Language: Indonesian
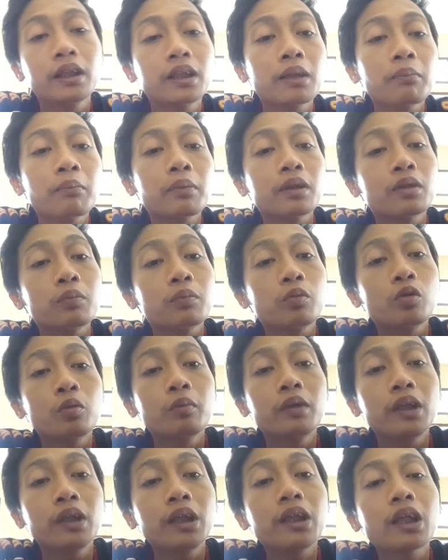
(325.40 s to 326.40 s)
sampai 10
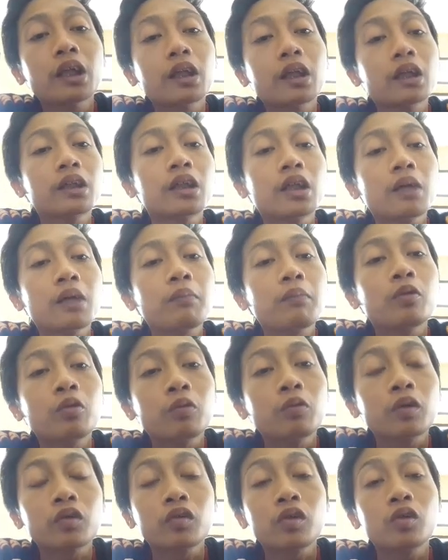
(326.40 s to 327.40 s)
menitan yang saya upload
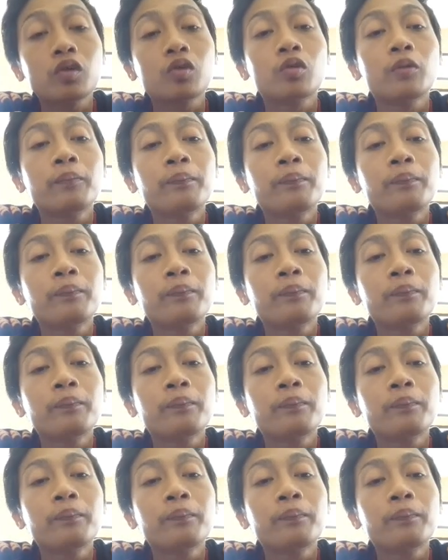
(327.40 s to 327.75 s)
waktu itu